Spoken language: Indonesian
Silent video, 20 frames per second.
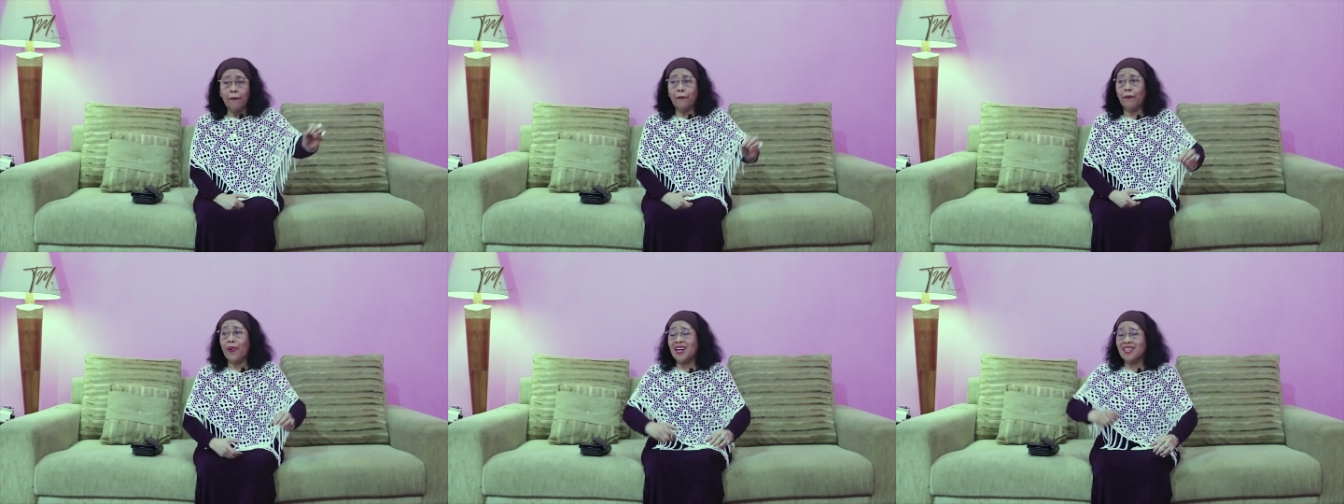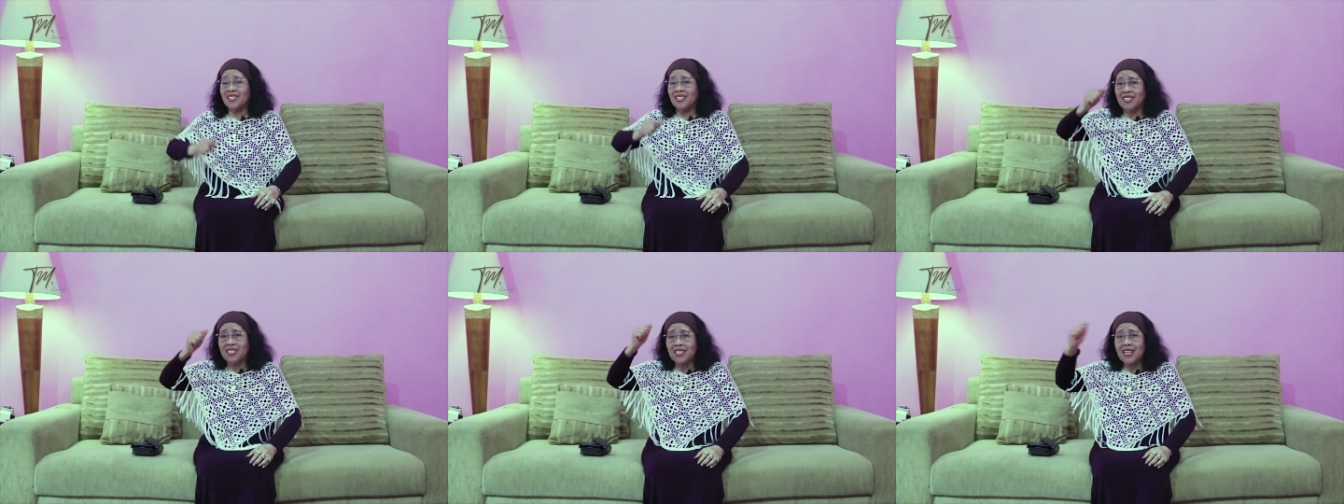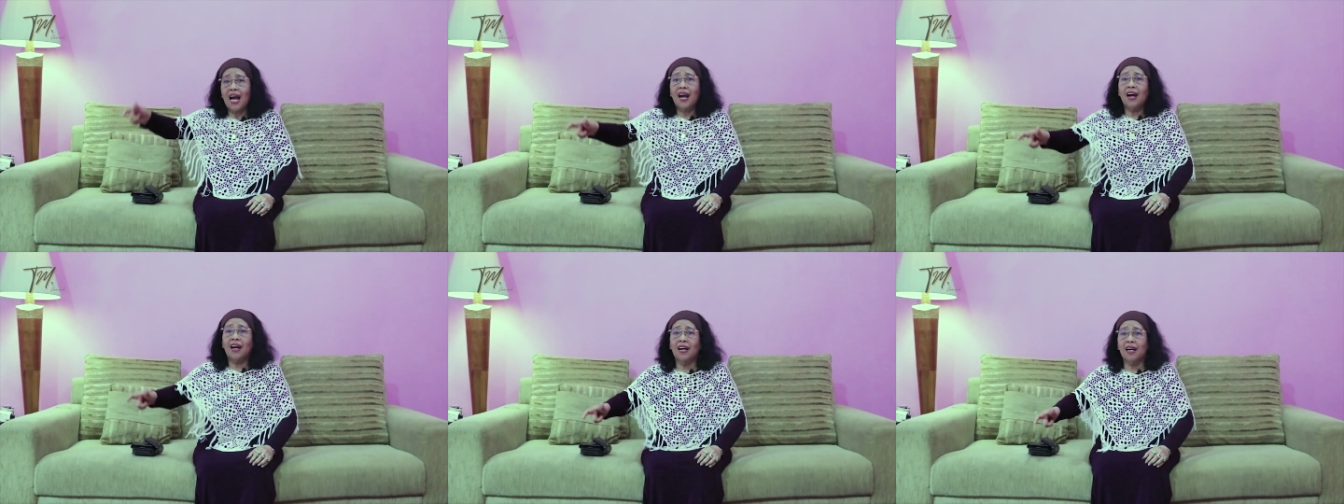
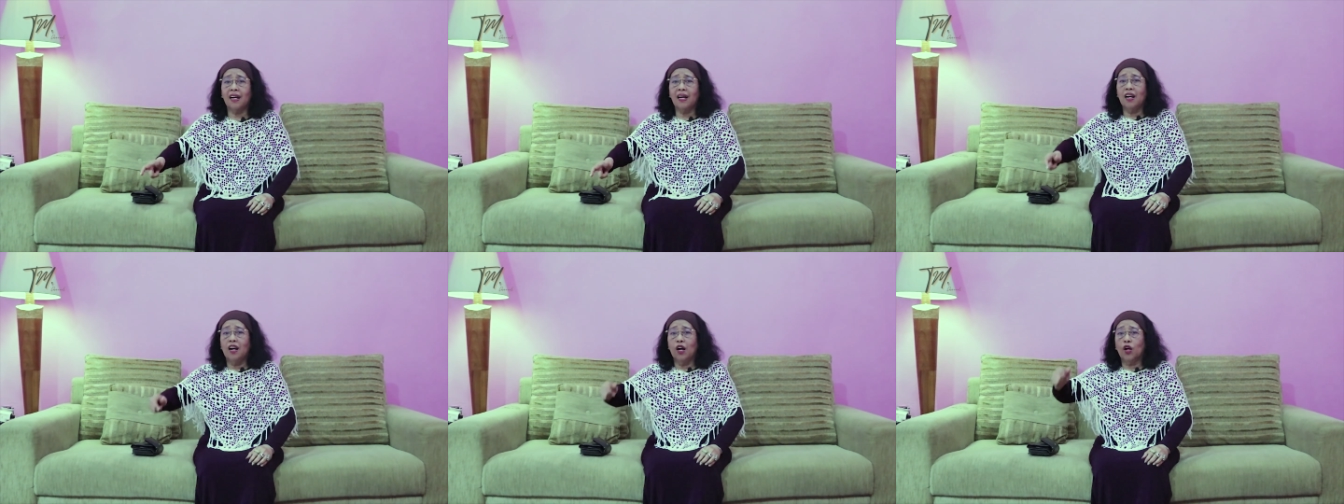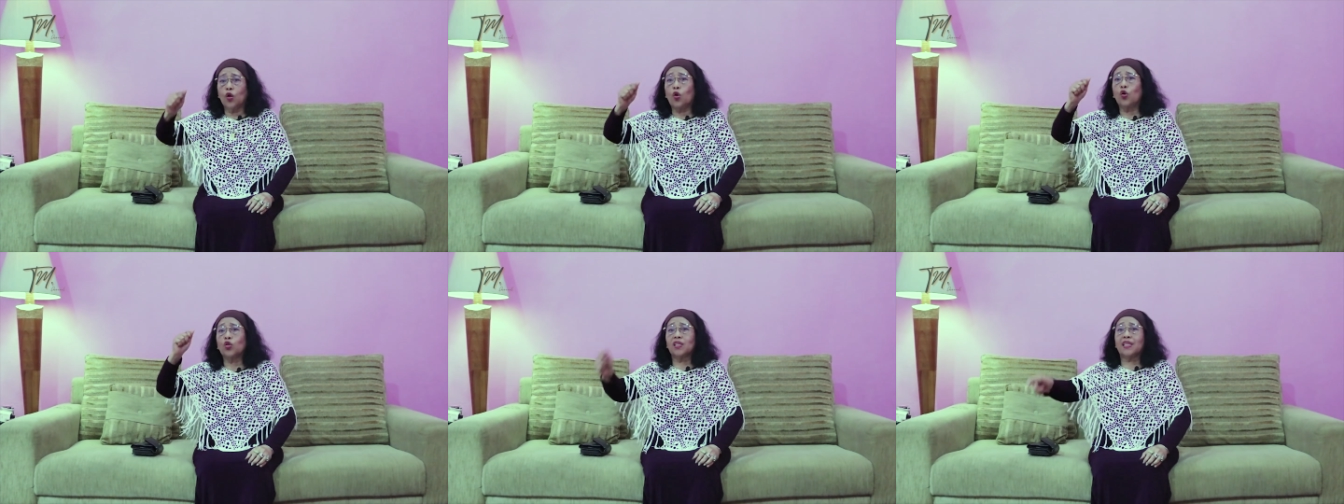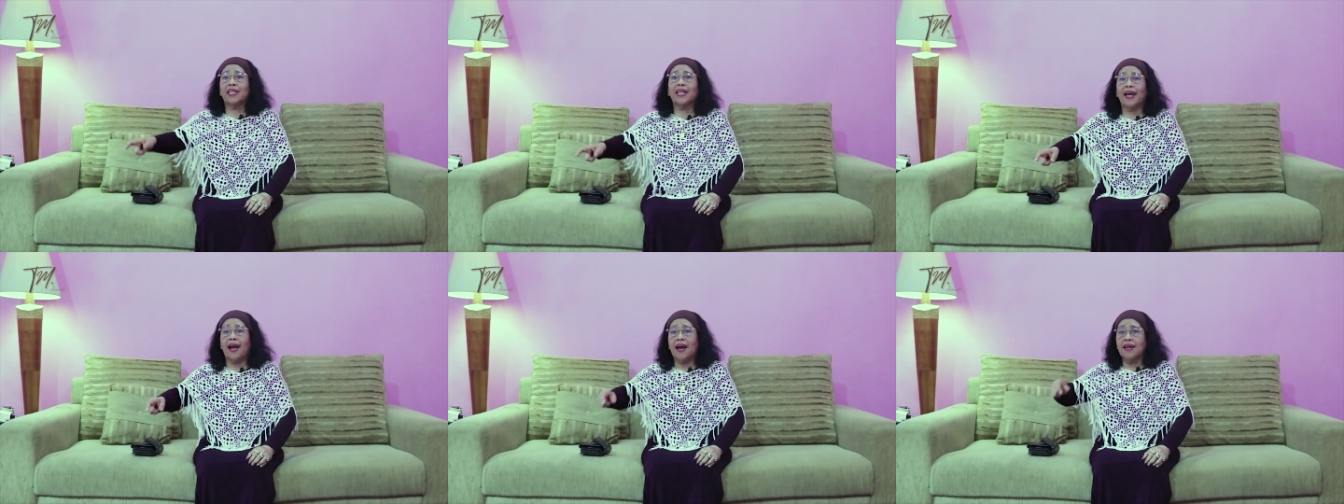pasang
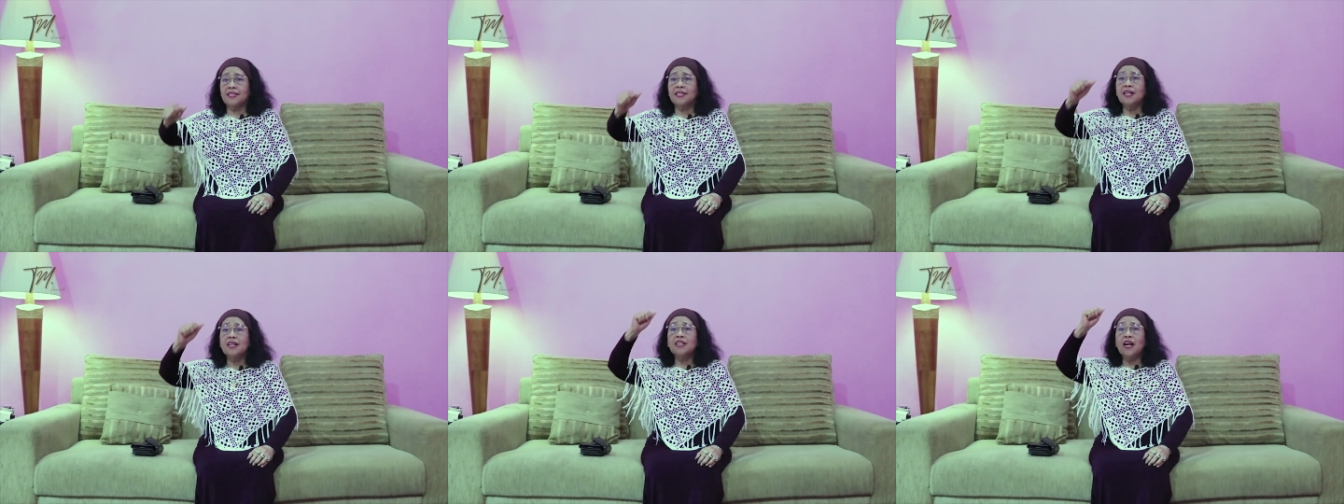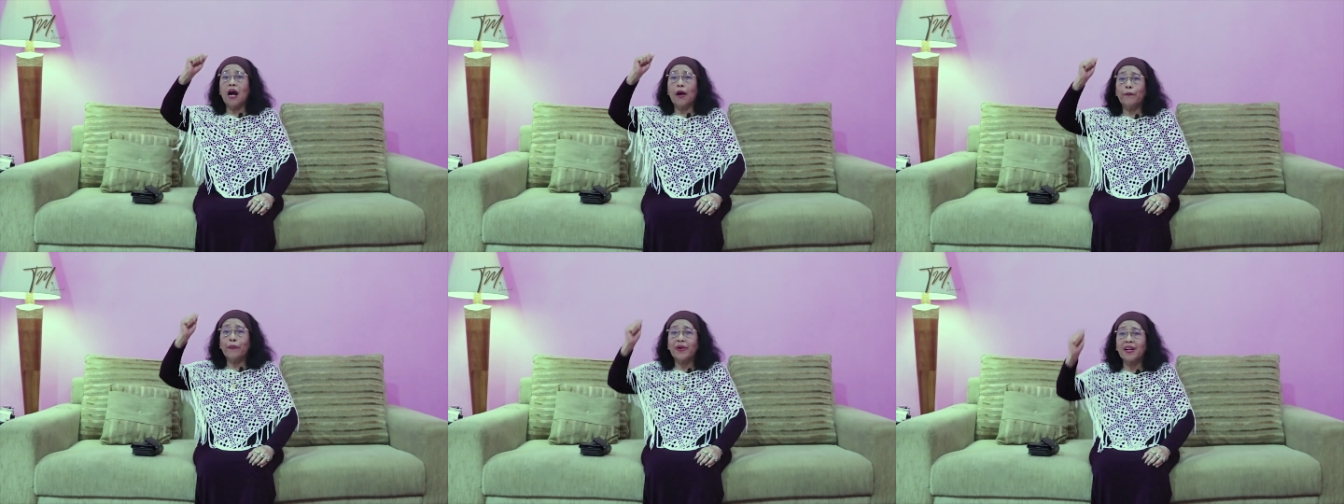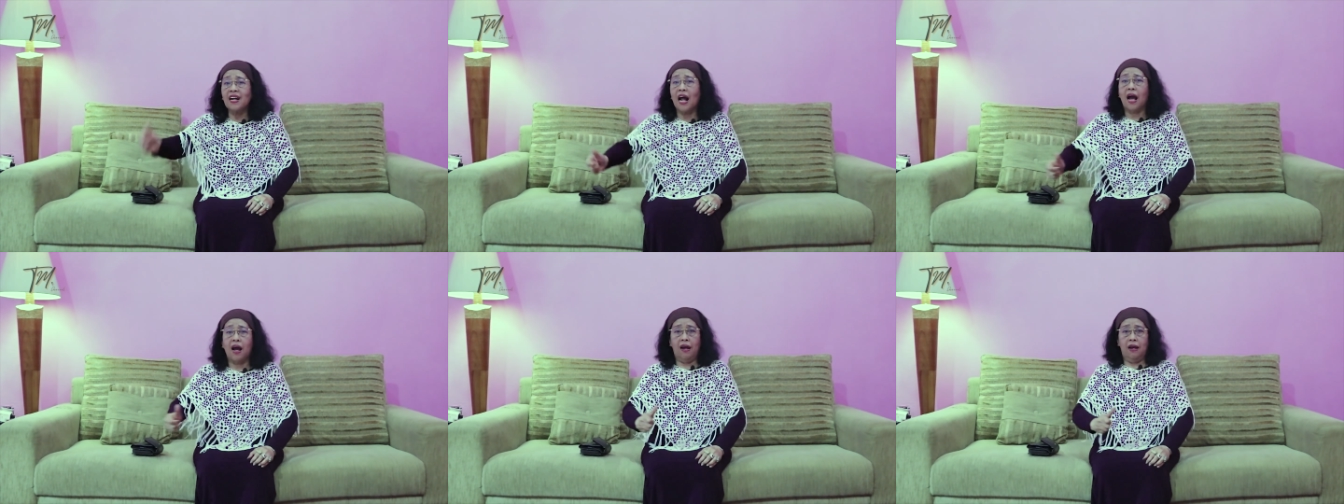lotre aja nggak
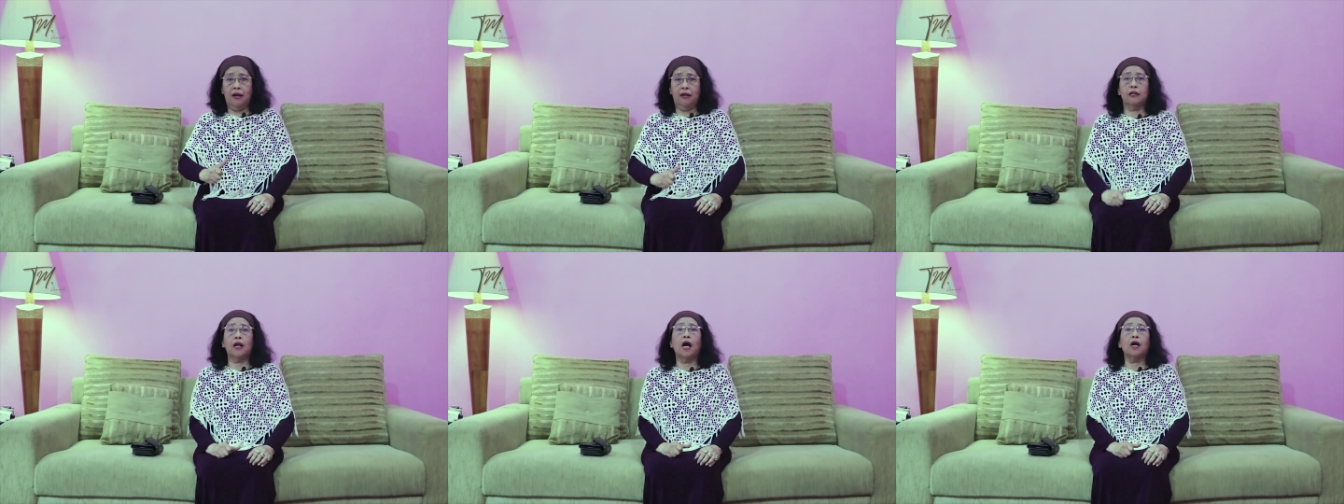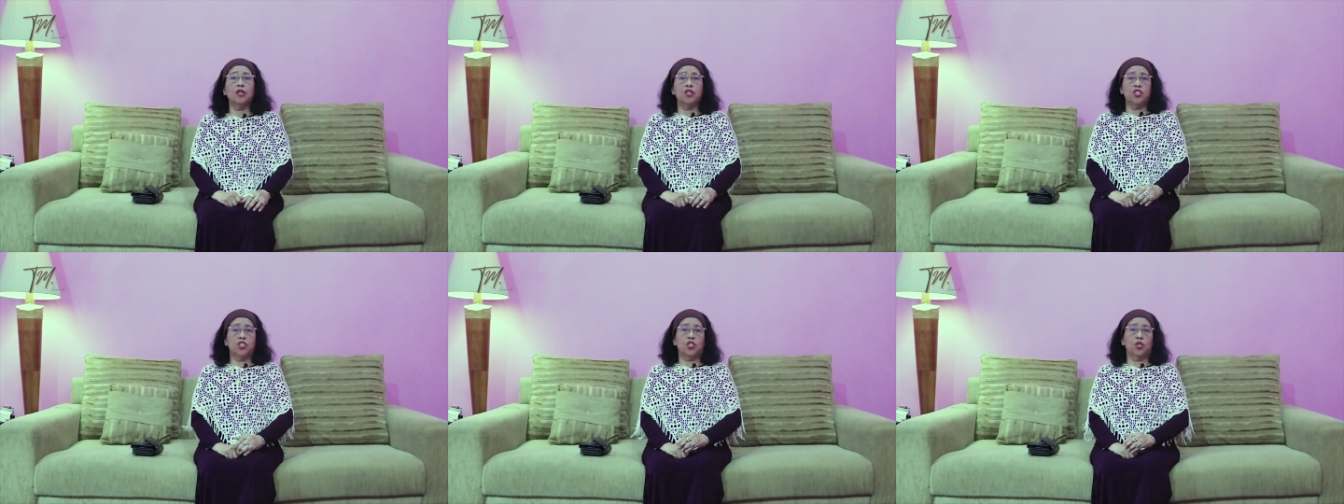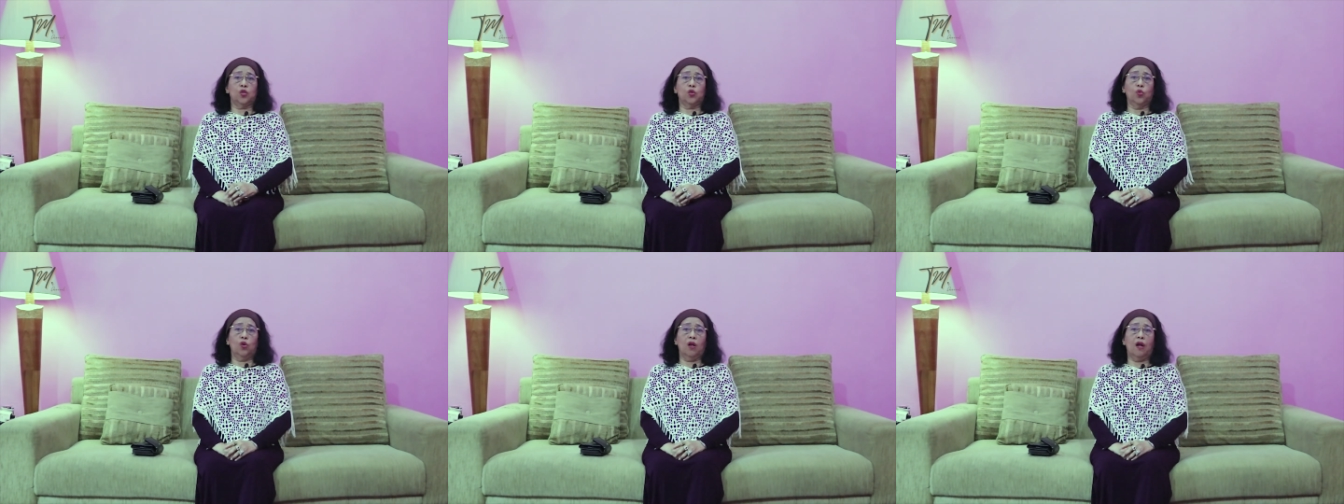pernah. Nah
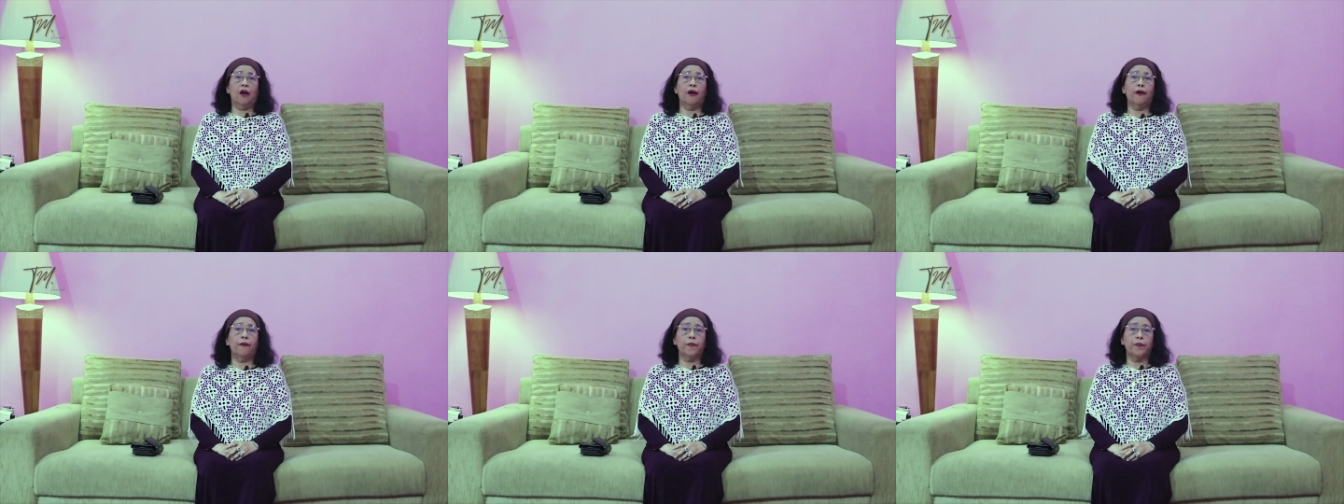disitulah